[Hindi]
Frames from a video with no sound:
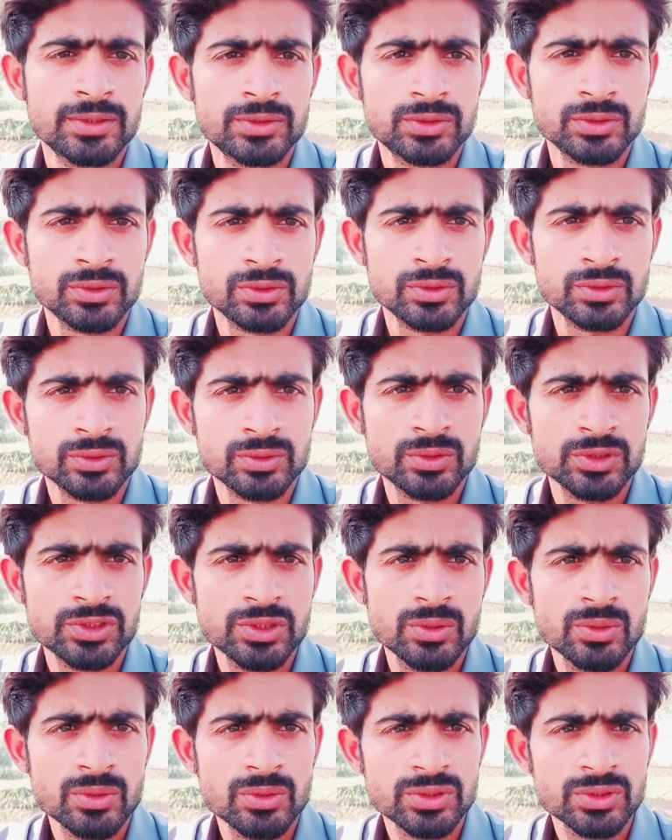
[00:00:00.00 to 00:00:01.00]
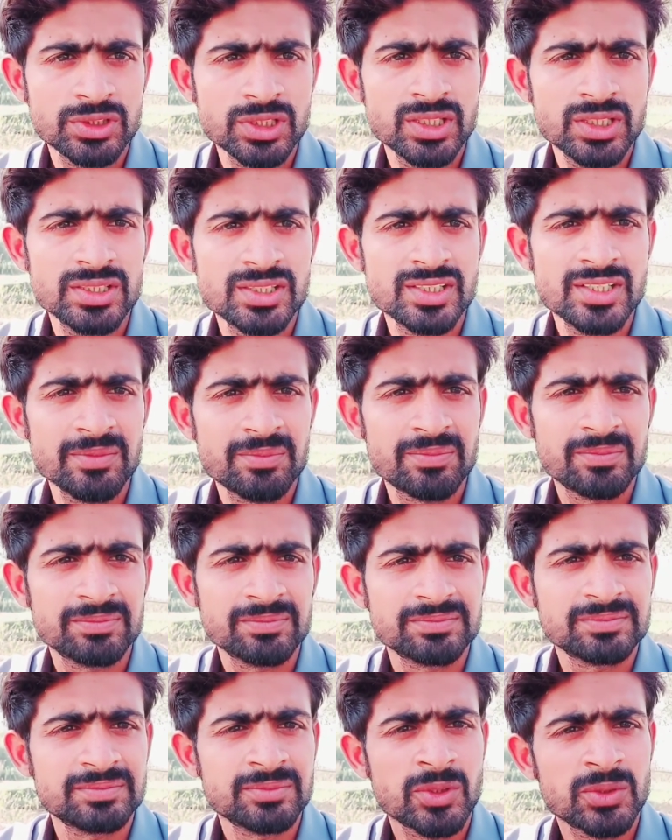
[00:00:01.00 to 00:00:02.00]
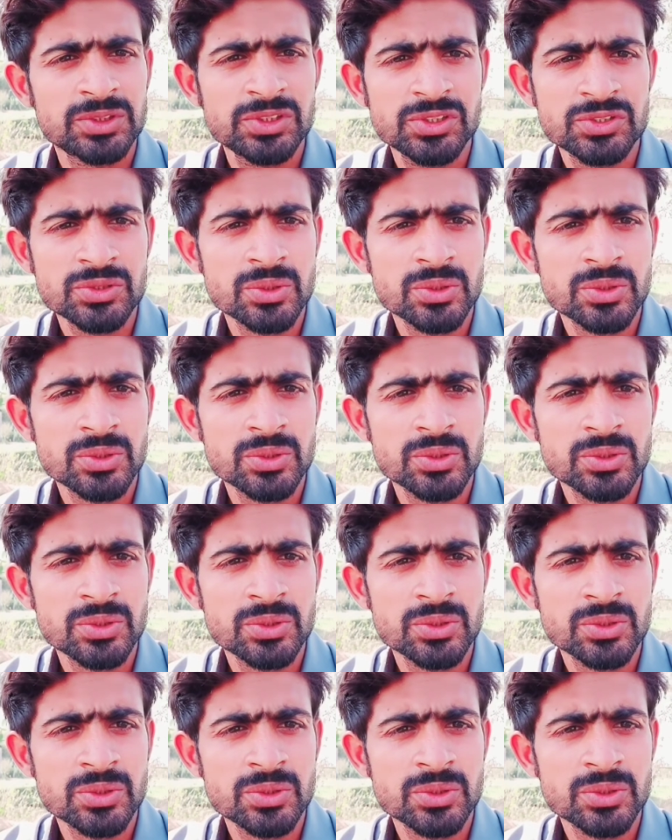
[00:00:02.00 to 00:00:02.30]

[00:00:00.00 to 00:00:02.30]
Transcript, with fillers: तो कुछ लोग होते हैं जिन्हें बहुत ही